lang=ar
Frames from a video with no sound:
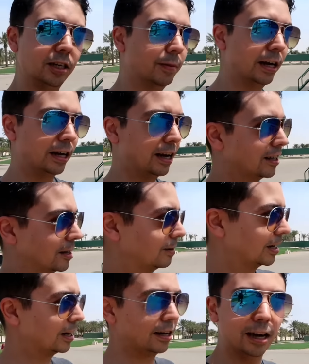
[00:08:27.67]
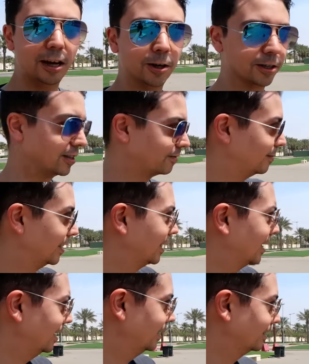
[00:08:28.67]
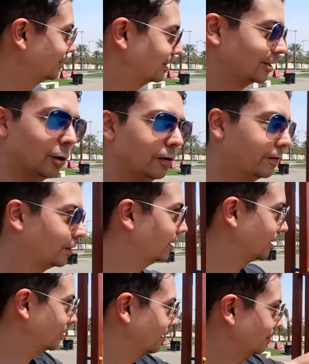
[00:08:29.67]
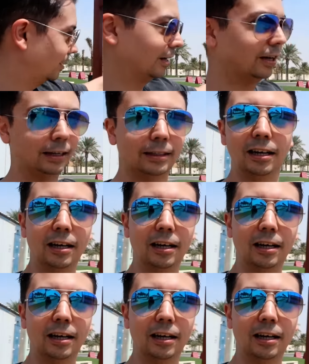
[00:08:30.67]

جمال هذا المكان لا يوصف من ناحية توفر محلات